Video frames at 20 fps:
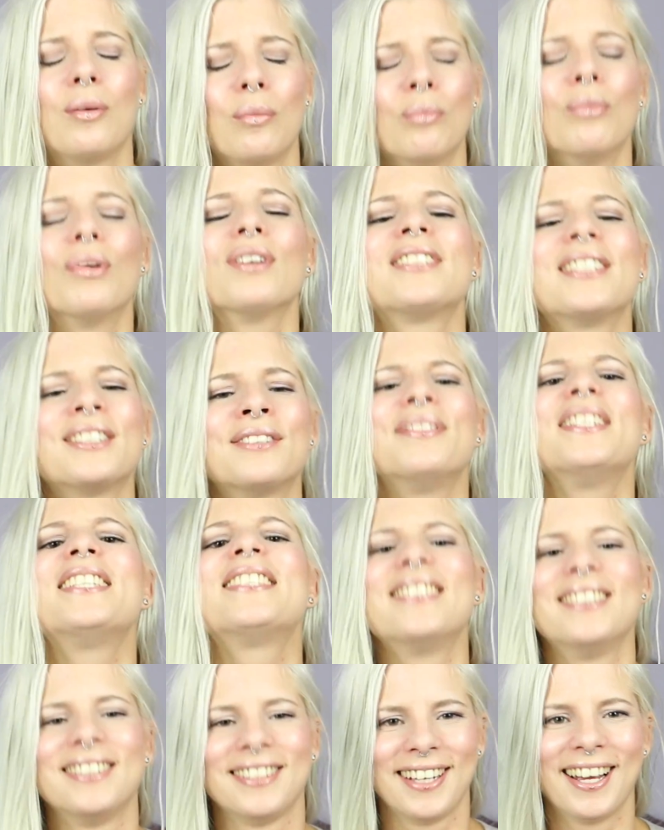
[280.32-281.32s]
muss es
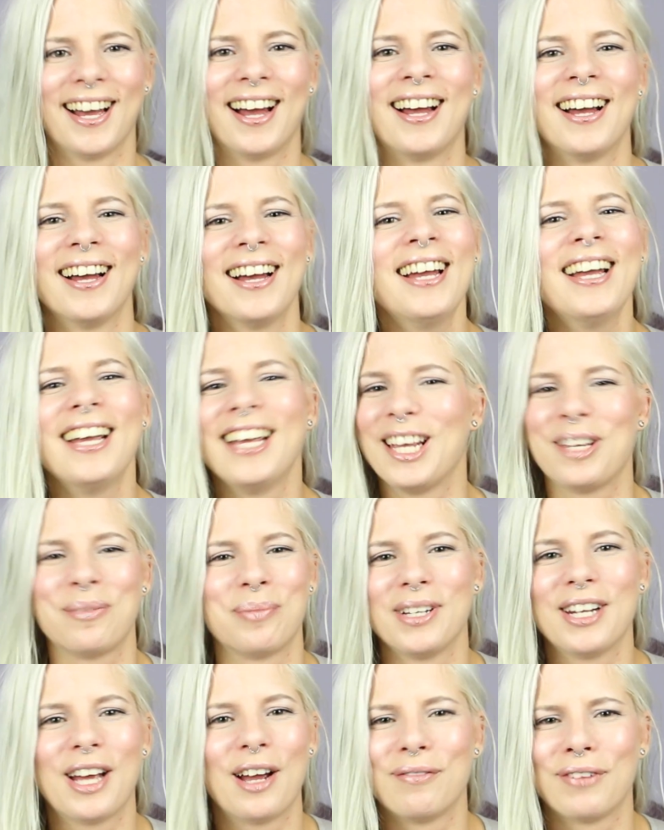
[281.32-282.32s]
wissen, ja? Ich
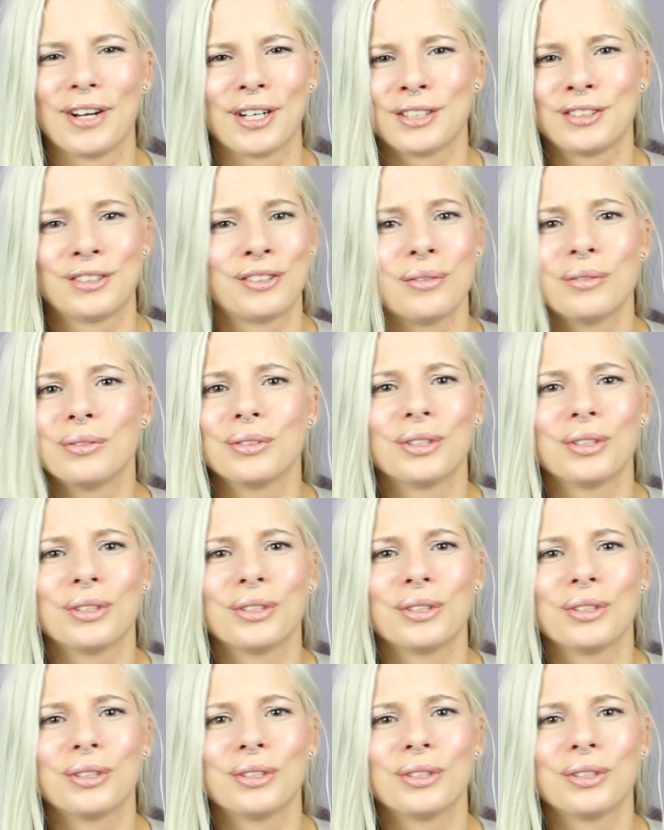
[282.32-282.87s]
bin einfach zu